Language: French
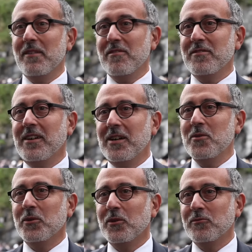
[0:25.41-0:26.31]
bien
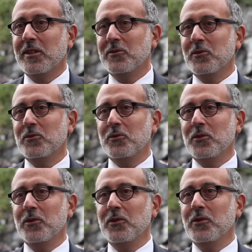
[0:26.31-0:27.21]
vivant à hein, l'ourd on le voit tout
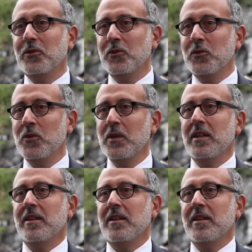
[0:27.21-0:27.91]
autour de, nous.